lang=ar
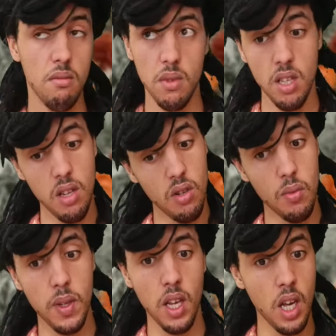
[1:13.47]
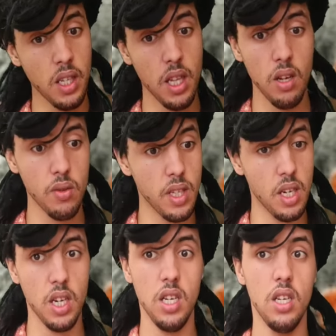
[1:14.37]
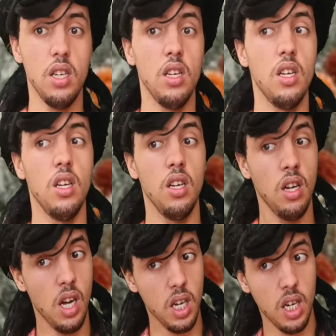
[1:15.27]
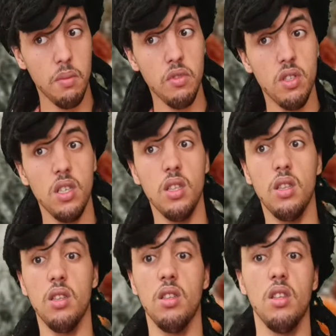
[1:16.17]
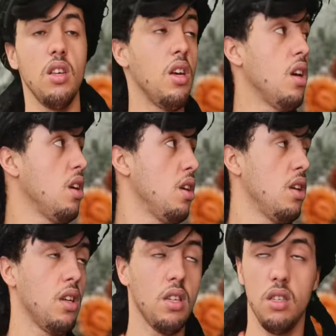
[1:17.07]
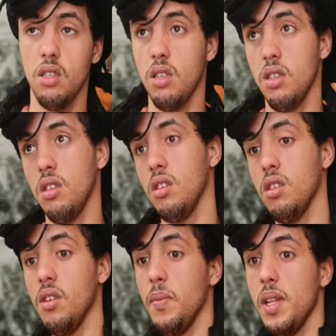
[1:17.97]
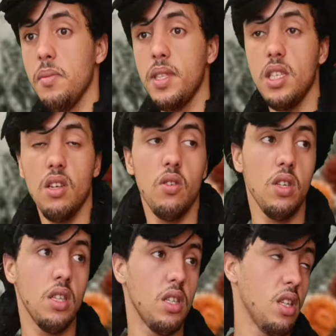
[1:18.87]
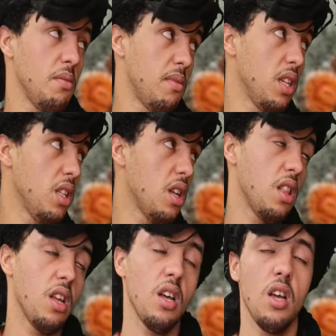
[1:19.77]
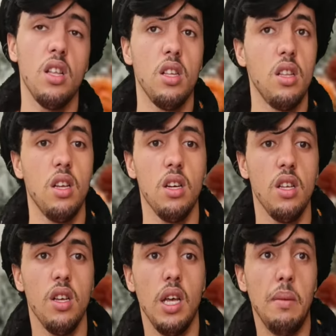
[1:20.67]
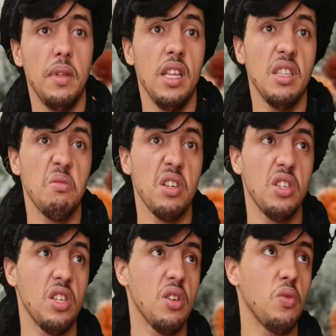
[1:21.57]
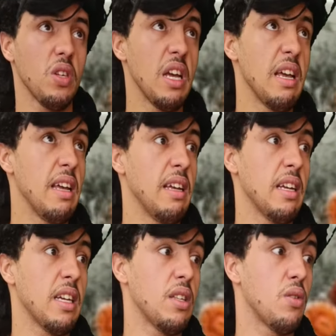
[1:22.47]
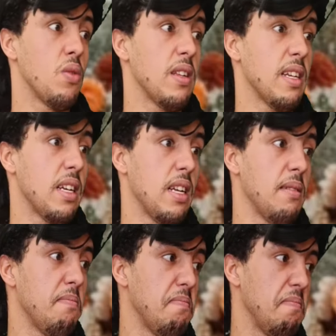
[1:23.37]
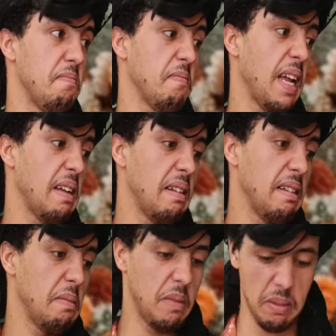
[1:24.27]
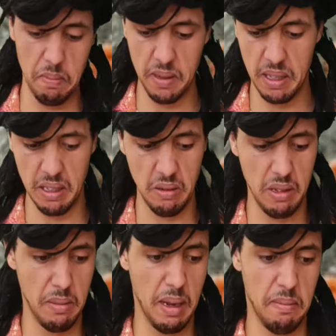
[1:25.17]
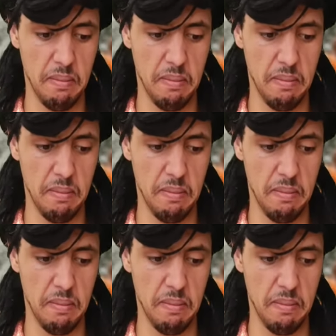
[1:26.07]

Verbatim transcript: مثل العربيه راه عطلق وسرح عفرموا زيد اي عمال المدينه اخويا شتي المدينه لا لا لا المدينه عندهم داكشي شحال نقول لك كتقولي داكشي مثبت كندير